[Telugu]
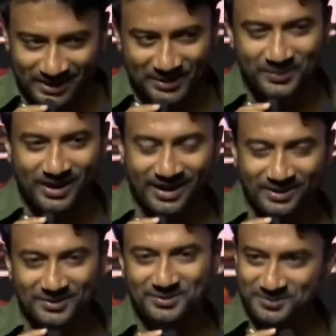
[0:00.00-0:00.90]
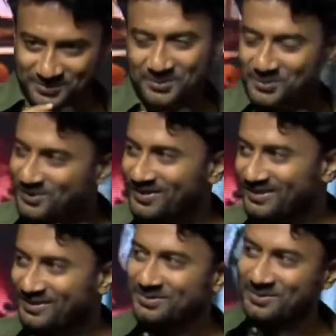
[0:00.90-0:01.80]
మాట్లాడాలని ఇప్పుడు అన్నయ్య
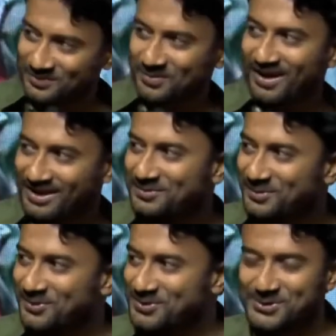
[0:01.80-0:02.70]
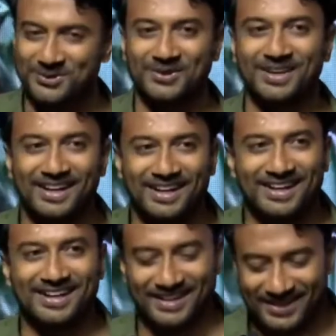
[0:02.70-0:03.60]
పర్లేదు ఇప్పుడు కొంచెం
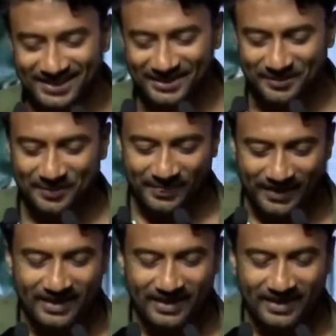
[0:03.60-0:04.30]
uh,